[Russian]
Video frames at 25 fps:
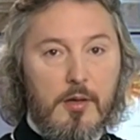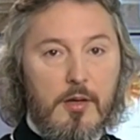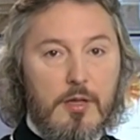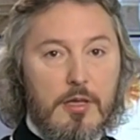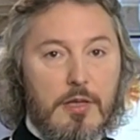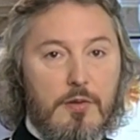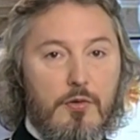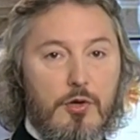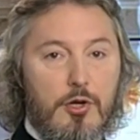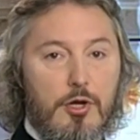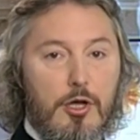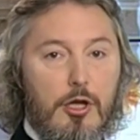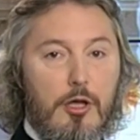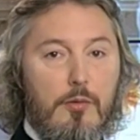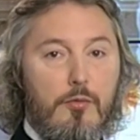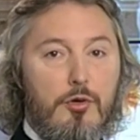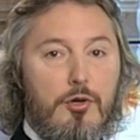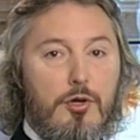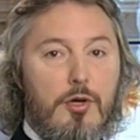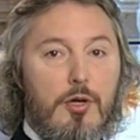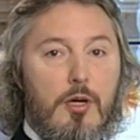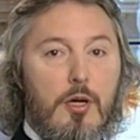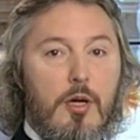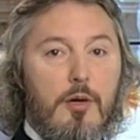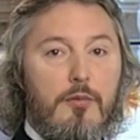
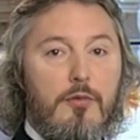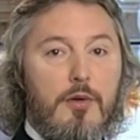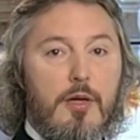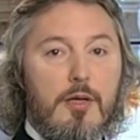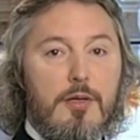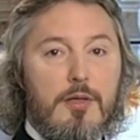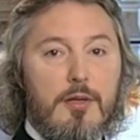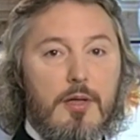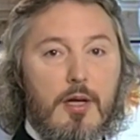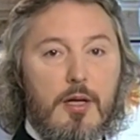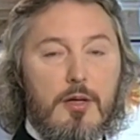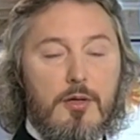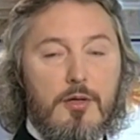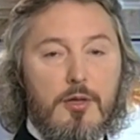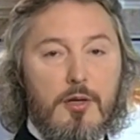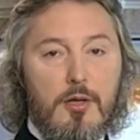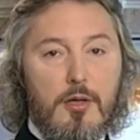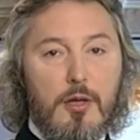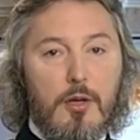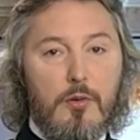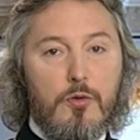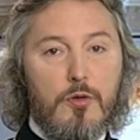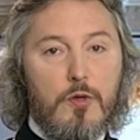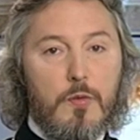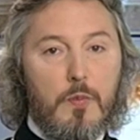священномучеников
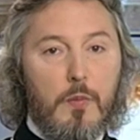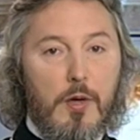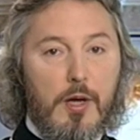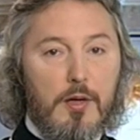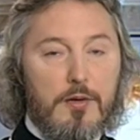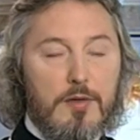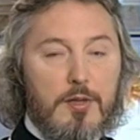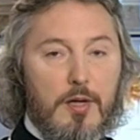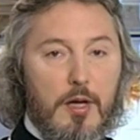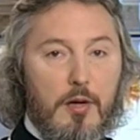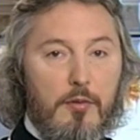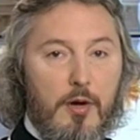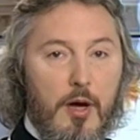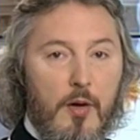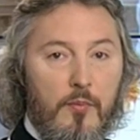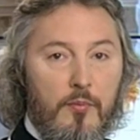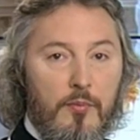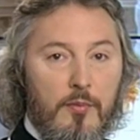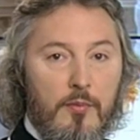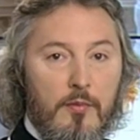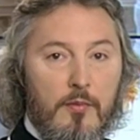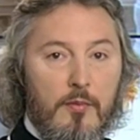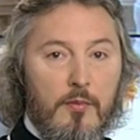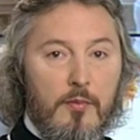Константина Успенского,